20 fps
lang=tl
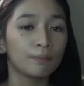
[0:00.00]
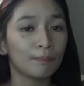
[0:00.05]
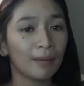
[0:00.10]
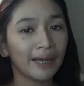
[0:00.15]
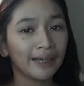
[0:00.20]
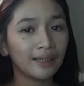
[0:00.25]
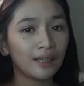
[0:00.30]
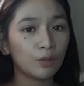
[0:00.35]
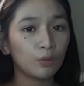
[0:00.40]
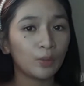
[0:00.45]

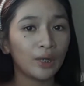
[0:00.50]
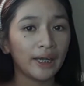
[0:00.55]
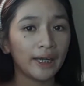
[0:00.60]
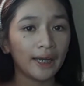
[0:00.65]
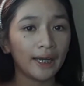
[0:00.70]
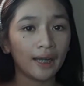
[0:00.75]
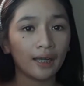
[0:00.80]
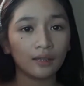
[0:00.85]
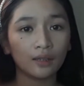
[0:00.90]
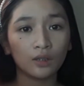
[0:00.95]
By the way,
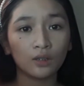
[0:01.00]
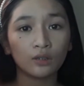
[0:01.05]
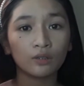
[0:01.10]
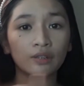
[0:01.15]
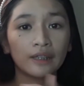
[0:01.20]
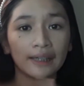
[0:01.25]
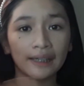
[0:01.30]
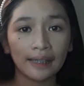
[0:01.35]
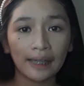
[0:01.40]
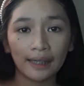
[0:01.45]
itong
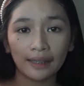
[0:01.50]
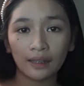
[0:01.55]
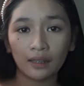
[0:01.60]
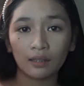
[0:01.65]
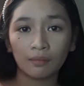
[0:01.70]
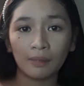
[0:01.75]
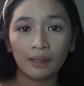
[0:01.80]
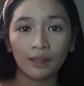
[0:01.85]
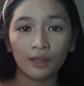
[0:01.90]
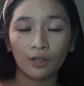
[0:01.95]
ring light na
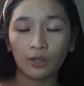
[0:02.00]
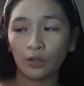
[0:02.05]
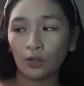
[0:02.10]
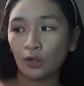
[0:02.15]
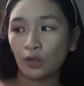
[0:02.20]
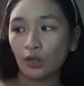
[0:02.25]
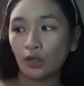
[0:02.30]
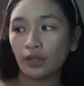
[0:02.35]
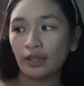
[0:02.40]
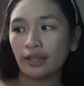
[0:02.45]
nabili
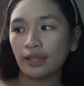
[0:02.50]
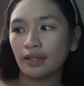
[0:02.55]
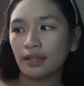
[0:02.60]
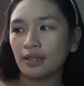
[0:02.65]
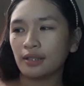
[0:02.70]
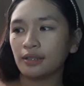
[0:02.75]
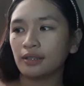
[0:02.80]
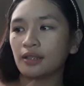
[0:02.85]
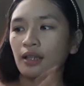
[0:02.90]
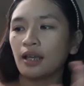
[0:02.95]
ko
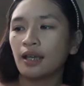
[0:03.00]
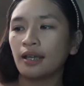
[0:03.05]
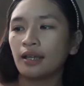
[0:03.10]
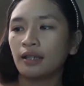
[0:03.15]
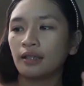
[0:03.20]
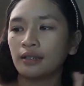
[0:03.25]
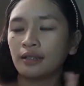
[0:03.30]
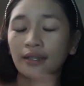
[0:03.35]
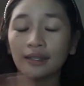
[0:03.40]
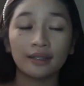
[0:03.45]
is
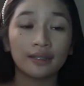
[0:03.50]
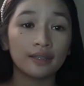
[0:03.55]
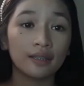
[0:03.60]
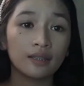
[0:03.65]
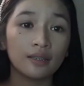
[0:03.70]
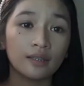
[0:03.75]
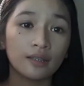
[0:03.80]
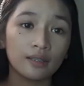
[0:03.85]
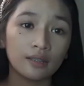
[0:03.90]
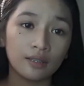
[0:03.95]

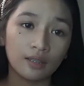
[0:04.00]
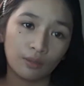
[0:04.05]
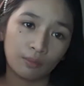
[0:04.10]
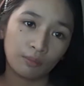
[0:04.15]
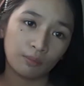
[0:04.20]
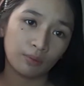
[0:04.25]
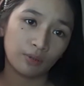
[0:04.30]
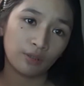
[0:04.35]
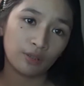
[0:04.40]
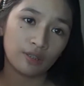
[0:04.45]
16
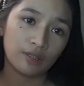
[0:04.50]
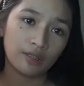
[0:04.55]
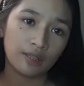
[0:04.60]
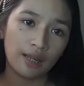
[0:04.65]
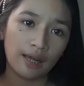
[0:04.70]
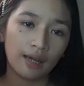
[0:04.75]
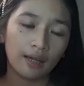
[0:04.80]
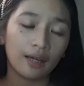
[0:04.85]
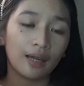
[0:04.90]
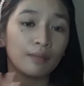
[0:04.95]
centimeters
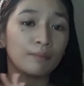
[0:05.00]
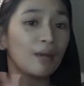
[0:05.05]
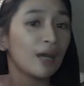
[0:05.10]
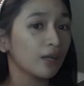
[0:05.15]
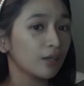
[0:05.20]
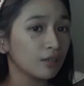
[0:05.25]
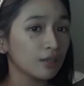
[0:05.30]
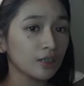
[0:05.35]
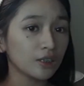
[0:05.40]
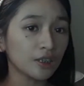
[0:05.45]
lang and
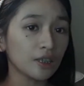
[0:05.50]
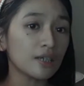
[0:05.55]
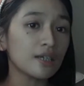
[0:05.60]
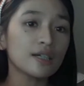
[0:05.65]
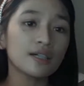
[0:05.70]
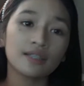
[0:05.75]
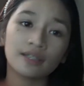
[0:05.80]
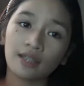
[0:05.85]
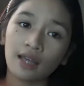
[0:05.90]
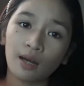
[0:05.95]
meron na siyang
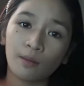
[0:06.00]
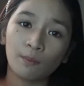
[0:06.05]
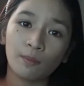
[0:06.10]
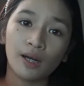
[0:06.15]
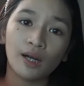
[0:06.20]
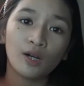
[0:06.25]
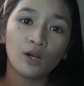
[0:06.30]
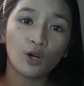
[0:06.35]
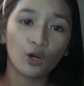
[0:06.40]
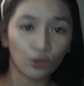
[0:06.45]
kasamang
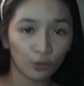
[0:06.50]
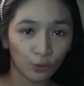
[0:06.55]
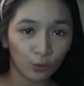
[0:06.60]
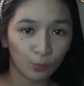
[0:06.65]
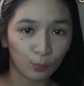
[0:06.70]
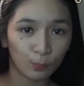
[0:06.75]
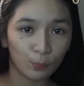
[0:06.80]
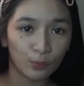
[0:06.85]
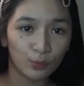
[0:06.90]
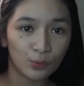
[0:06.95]

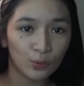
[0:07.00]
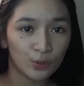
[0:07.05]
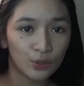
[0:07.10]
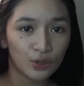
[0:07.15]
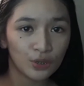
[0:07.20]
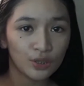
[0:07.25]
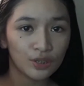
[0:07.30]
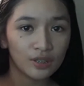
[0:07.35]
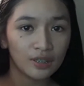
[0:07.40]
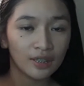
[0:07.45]

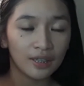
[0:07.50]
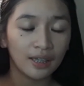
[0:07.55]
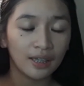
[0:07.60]
octopus.